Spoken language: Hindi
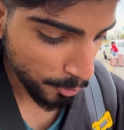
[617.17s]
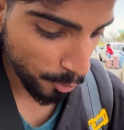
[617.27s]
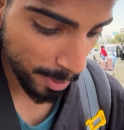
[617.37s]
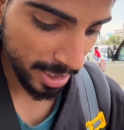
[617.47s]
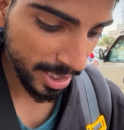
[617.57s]
वो
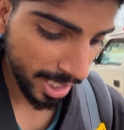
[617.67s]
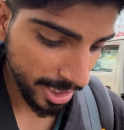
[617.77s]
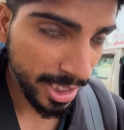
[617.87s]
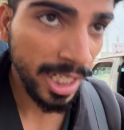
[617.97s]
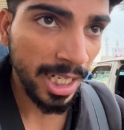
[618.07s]
मैंने दिखाई
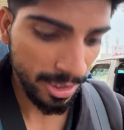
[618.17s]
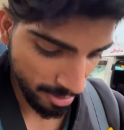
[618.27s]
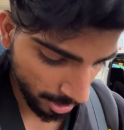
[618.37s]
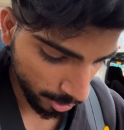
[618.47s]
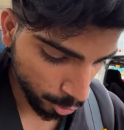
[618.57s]
थी एक आधी
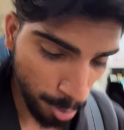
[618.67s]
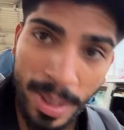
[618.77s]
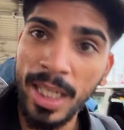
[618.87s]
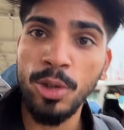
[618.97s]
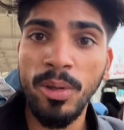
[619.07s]
बार तो
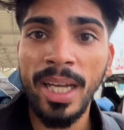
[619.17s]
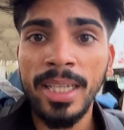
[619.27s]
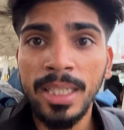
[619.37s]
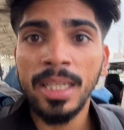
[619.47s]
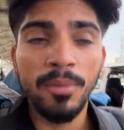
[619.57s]
मेरा जो है
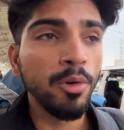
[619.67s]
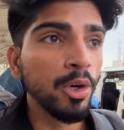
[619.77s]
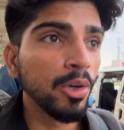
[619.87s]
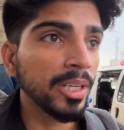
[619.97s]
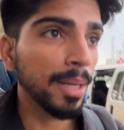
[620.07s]
वो
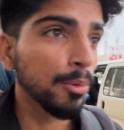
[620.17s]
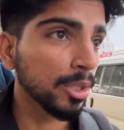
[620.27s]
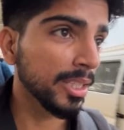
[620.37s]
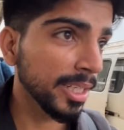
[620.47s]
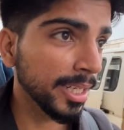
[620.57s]
क्या
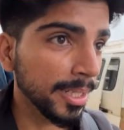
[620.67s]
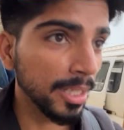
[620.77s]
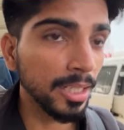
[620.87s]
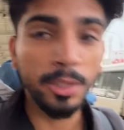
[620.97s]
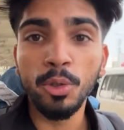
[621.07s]
बोलते
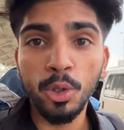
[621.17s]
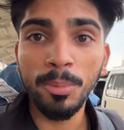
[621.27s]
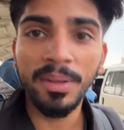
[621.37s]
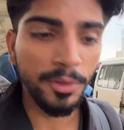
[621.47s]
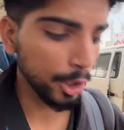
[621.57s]
हैं यूट्यूब
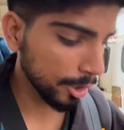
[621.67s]
ने वीडियो